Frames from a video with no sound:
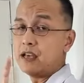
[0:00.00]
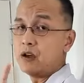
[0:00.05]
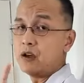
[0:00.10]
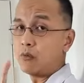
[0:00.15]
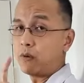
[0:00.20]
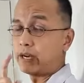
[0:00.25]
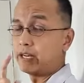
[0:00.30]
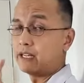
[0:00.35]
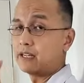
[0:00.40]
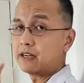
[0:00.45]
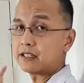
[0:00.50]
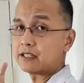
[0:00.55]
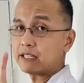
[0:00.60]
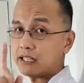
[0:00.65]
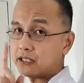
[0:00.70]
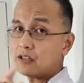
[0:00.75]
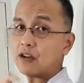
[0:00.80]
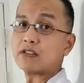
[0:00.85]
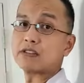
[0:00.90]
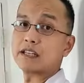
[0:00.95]
วันหนึ่งก็เซต
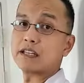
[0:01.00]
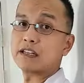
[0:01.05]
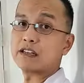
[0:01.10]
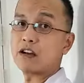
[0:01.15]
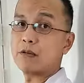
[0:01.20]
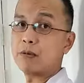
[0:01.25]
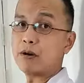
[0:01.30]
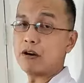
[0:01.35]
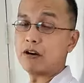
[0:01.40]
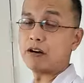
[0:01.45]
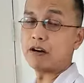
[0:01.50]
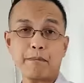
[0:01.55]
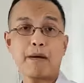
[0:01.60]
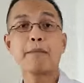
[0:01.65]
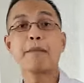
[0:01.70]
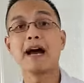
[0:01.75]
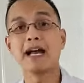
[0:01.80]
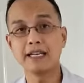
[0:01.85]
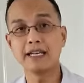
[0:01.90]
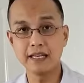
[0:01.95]
สองเซตก็พอประ
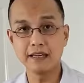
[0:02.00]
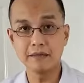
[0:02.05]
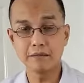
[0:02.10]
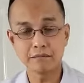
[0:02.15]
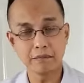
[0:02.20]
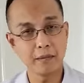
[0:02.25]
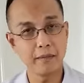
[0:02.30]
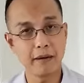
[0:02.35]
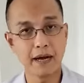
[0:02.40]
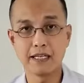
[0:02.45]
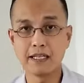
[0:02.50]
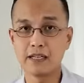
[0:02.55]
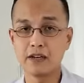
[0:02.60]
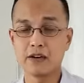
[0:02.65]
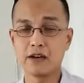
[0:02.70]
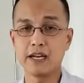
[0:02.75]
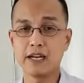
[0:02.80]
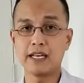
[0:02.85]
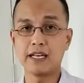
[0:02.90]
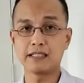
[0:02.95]
มาณนี้ประมาณนี้เท่า
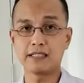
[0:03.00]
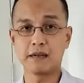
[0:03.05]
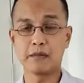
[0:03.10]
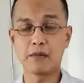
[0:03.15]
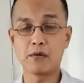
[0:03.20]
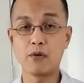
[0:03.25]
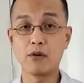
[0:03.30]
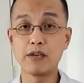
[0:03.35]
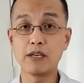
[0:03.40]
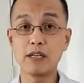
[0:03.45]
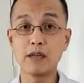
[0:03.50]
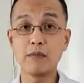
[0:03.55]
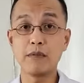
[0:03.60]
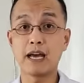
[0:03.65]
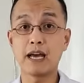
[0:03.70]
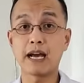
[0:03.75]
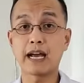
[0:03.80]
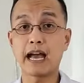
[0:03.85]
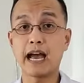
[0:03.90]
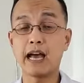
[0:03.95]
นั้นเองสำหรับคนที่มี
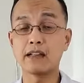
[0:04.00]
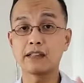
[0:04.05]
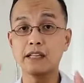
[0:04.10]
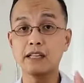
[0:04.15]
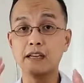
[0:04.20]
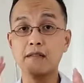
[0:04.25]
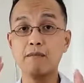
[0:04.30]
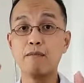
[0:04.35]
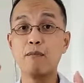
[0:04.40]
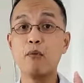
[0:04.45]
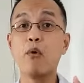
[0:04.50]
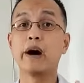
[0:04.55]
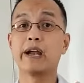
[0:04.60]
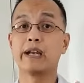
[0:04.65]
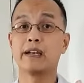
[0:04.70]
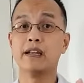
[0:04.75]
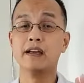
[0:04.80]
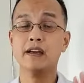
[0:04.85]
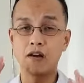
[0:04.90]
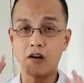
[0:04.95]
อาการตึงปวด
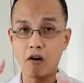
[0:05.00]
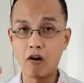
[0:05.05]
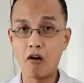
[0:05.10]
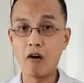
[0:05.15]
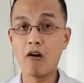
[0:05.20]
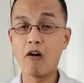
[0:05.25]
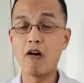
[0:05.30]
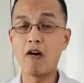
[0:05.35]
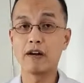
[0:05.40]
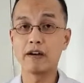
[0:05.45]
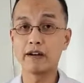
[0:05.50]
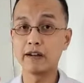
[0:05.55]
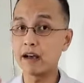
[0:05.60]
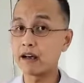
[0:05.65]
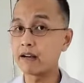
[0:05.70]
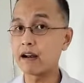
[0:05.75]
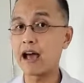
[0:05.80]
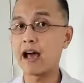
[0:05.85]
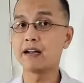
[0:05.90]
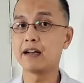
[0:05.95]
คอเรื้อ
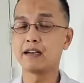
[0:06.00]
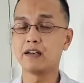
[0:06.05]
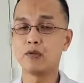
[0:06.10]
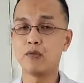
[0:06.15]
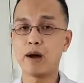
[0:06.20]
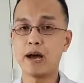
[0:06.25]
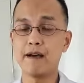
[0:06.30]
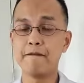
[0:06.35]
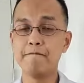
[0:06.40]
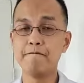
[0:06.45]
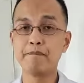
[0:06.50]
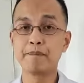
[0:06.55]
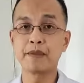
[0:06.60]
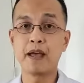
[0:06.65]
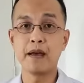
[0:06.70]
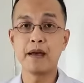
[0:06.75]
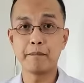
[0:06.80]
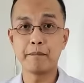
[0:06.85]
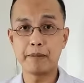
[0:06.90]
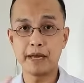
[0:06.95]
รังหรือว่า
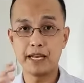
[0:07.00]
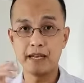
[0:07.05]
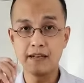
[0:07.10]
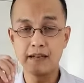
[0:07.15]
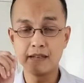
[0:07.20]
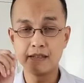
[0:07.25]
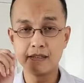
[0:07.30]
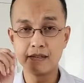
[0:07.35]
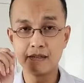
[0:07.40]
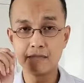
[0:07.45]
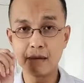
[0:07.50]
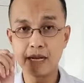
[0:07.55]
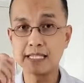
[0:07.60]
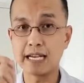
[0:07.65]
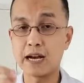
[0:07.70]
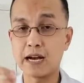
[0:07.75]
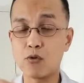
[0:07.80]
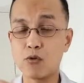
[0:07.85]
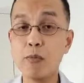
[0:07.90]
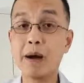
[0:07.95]
เป็นมา
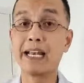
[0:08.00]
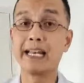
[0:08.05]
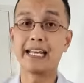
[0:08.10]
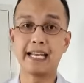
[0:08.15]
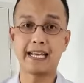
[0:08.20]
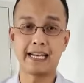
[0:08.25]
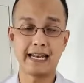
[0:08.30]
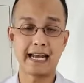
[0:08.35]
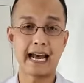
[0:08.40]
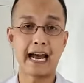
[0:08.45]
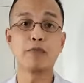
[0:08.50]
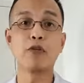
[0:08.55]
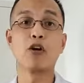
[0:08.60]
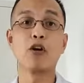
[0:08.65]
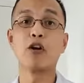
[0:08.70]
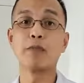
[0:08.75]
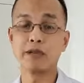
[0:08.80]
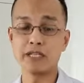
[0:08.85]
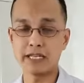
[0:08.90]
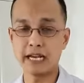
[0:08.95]
จากอุบัติเหตุนะครับ ลอง
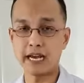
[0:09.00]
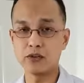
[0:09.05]
ไปใช้